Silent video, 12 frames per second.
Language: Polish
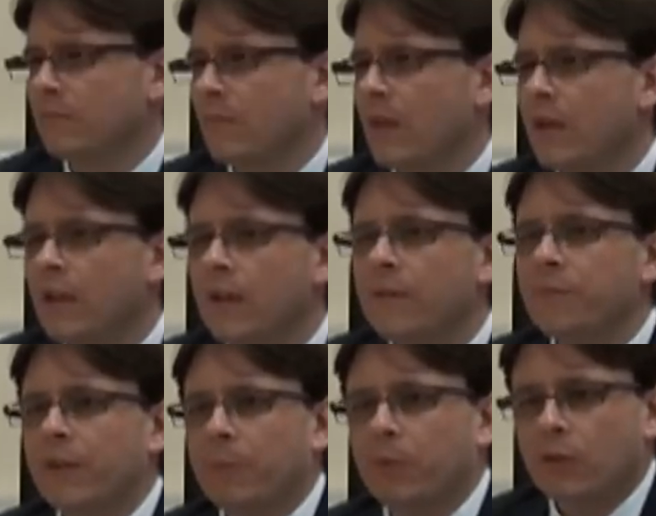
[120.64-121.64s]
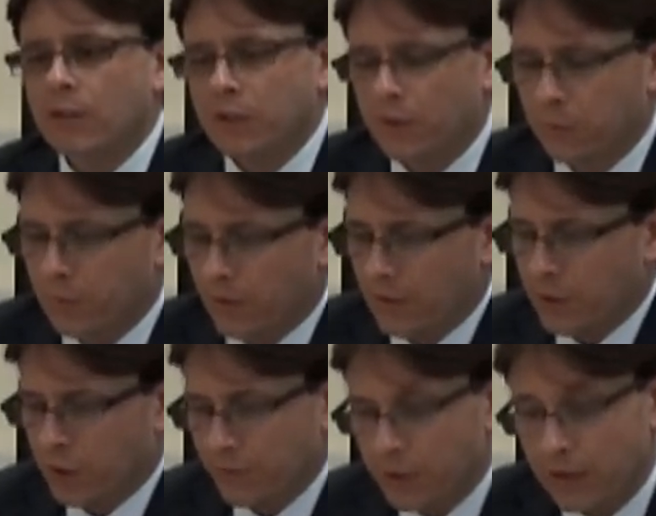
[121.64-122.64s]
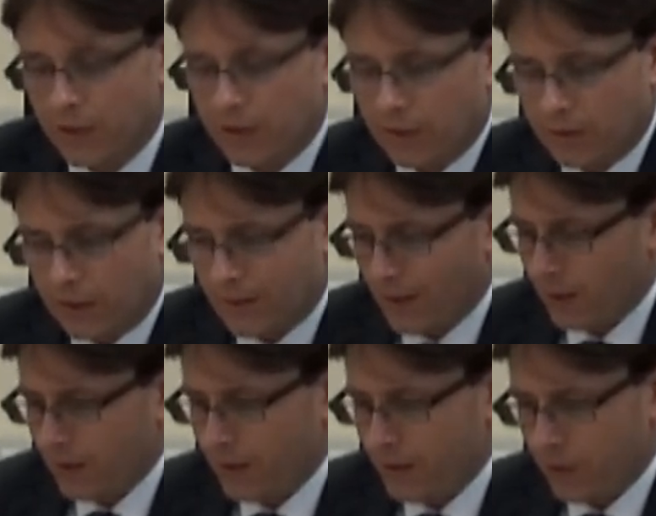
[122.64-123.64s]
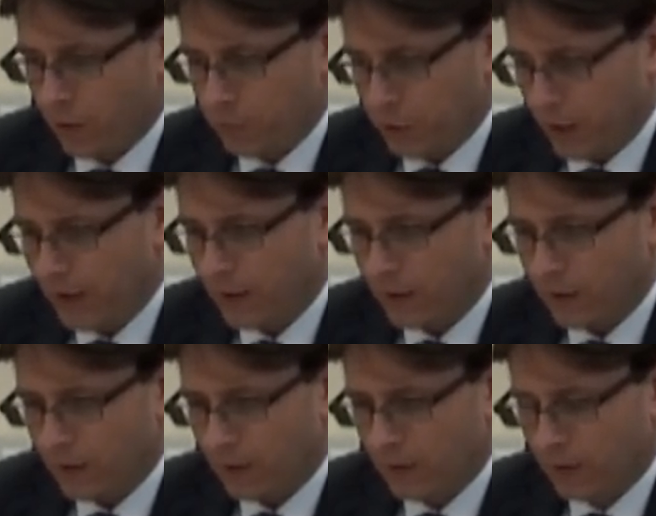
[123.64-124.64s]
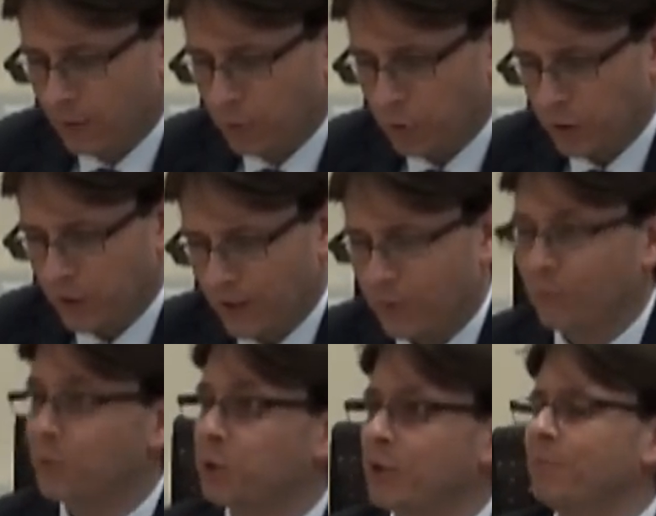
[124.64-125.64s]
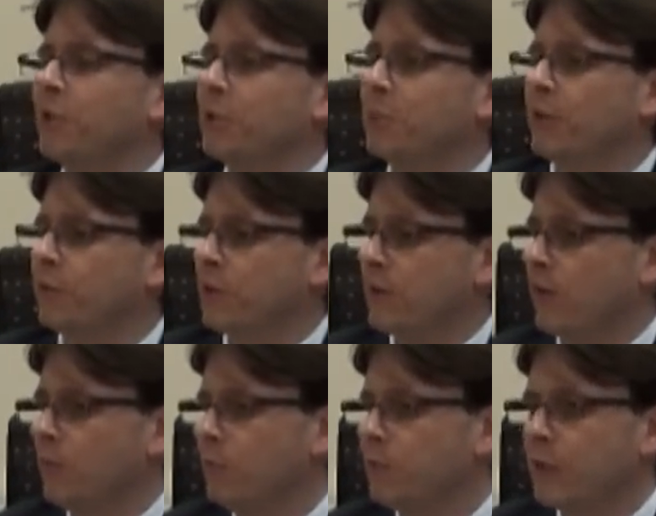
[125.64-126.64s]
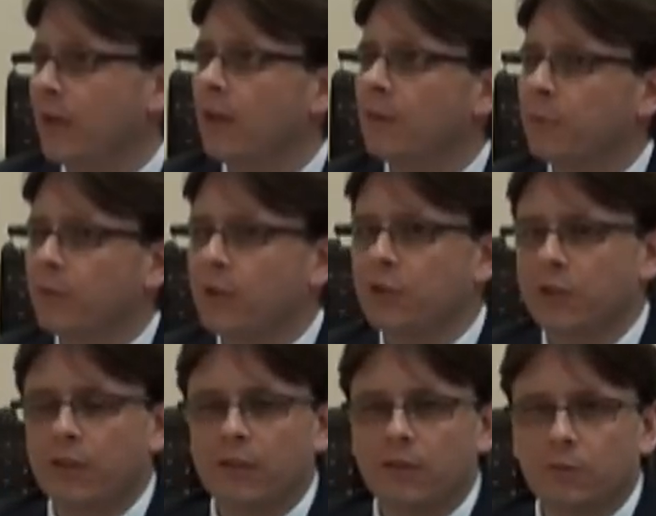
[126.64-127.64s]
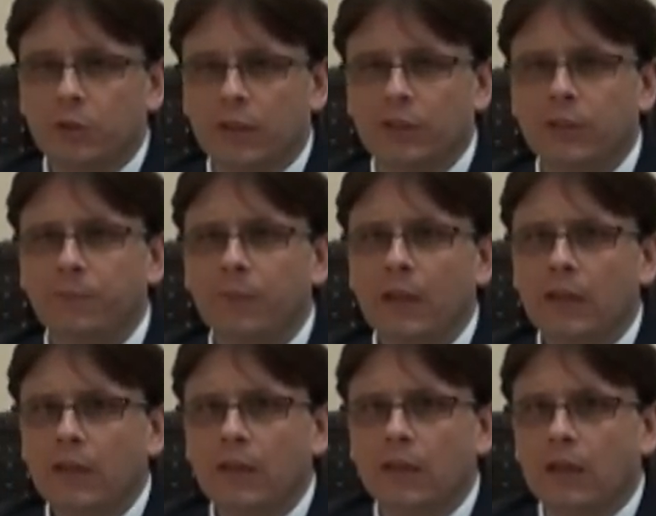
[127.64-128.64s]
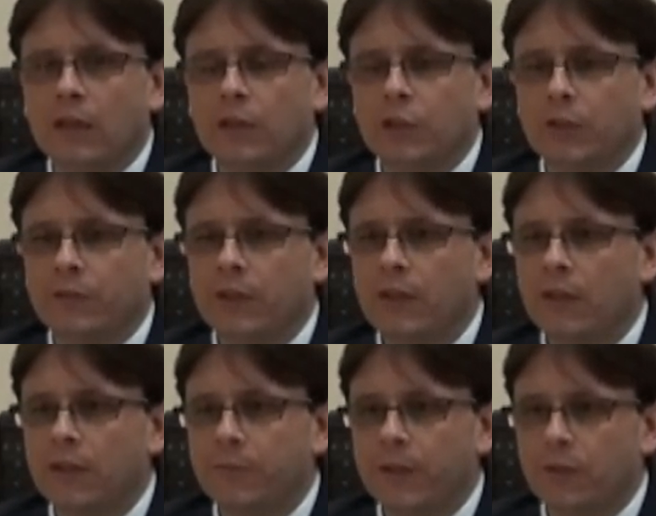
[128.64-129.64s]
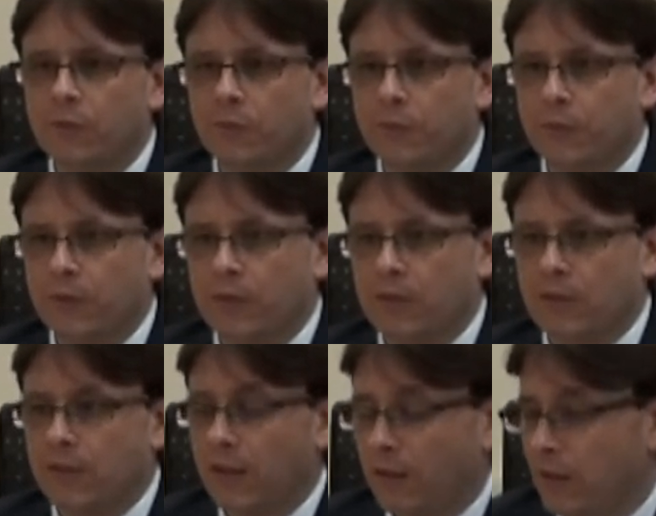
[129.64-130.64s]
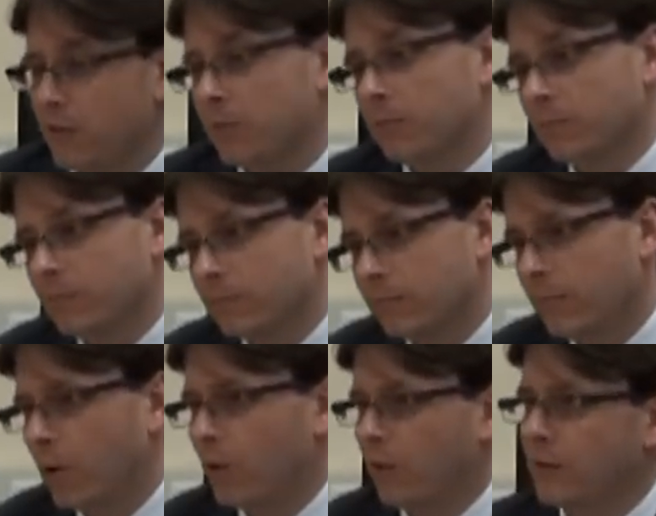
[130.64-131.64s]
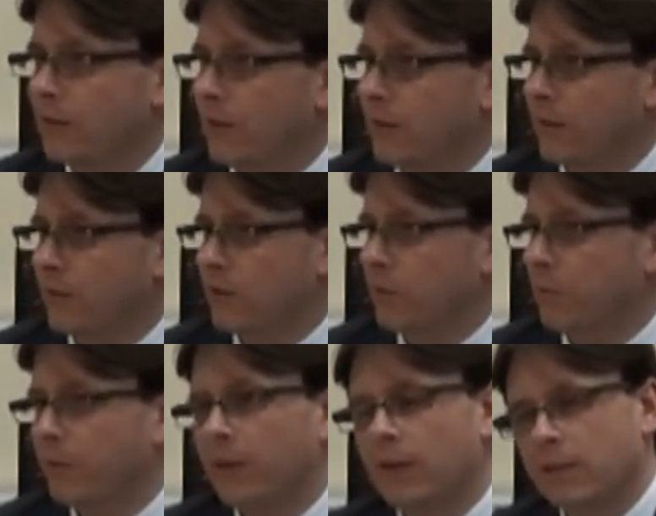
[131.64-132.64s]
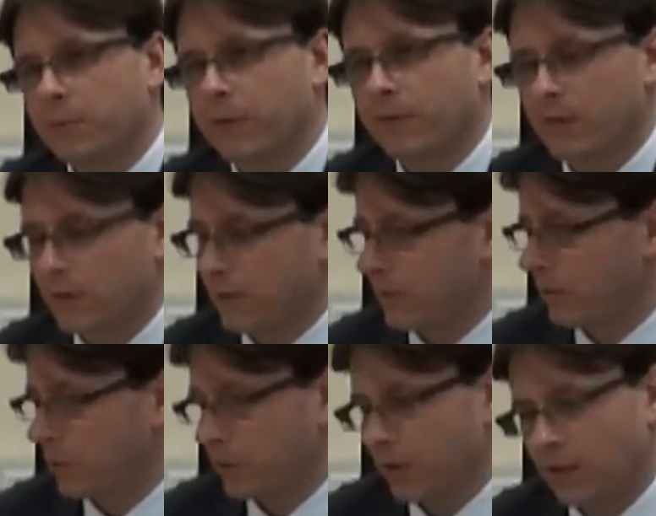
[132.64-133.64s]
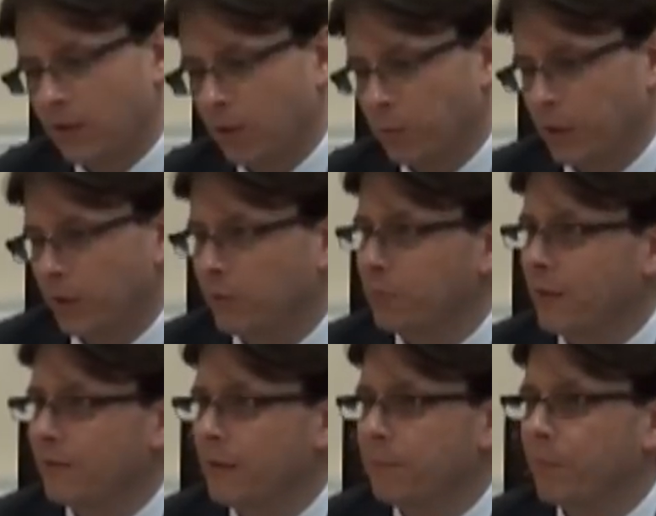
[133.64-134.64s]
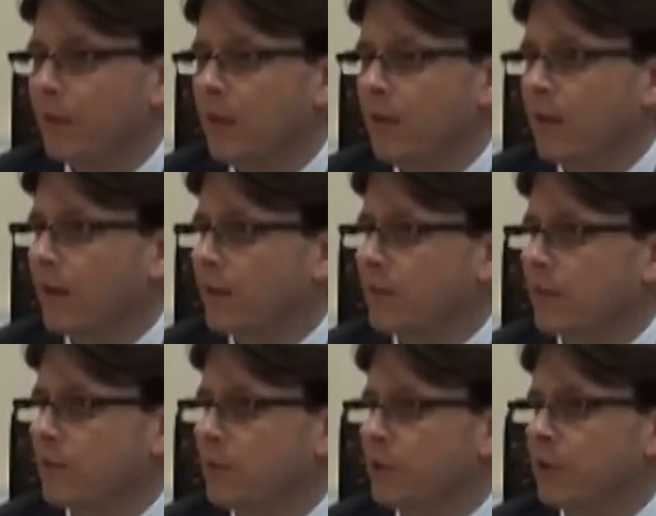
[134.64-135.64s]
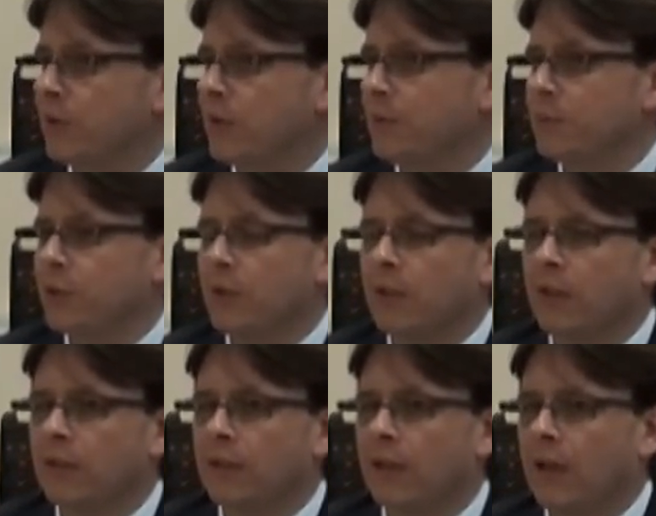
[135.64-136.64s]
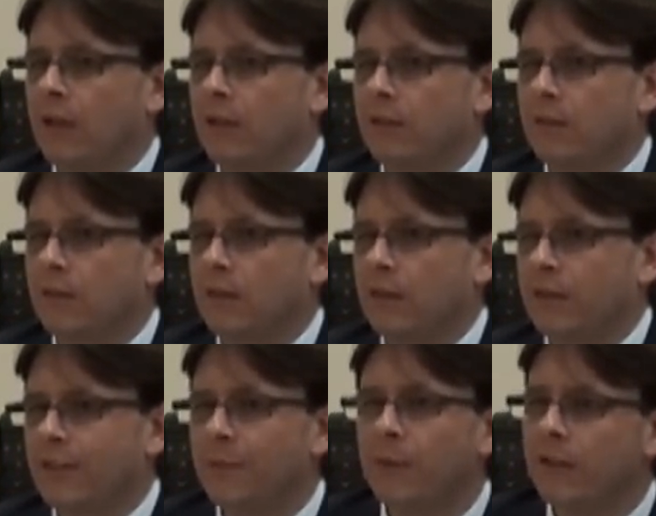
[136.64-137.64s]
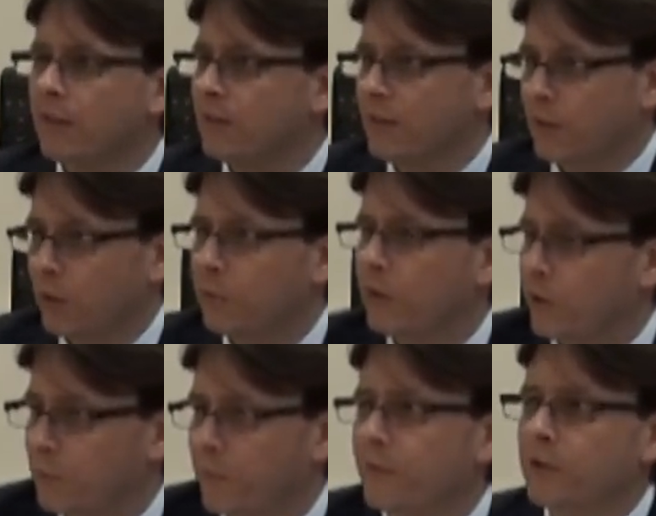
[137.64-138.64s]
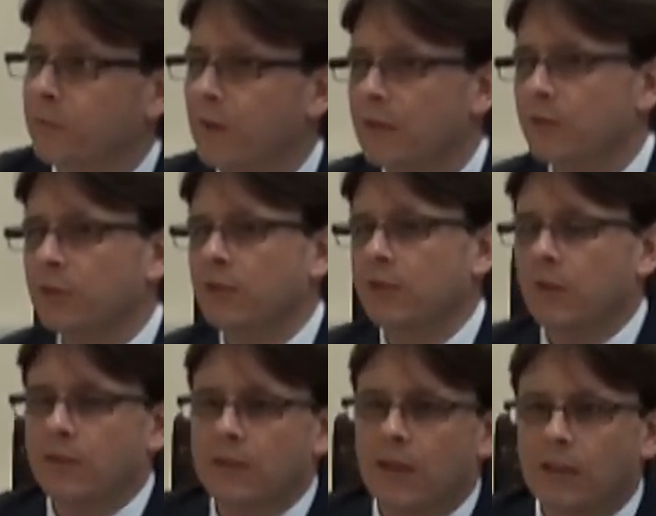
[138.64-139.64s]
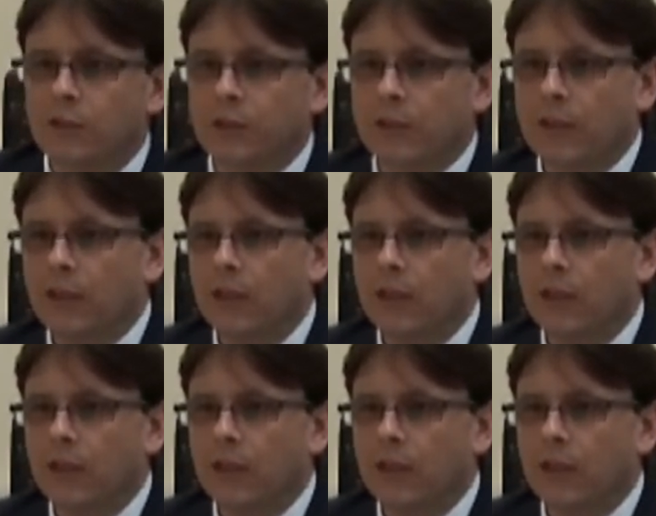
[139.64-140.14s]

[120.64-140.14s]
obszerne. Ja podkreślę tutaj rzeczywiście, że te zagadnienia są obszerne i dużo czasu by trzeba, żeby to wszystko omówić, ale podkreślę jedną rzecz. E, że wiele elementów e, z zakresu ochrony danych osobowych, ale zapewne z różnych innych obszarów prawa, charakteryzuje się tym, że na, nie ma jednej dobrej odpowiedzi. Bardzo często jest tak, że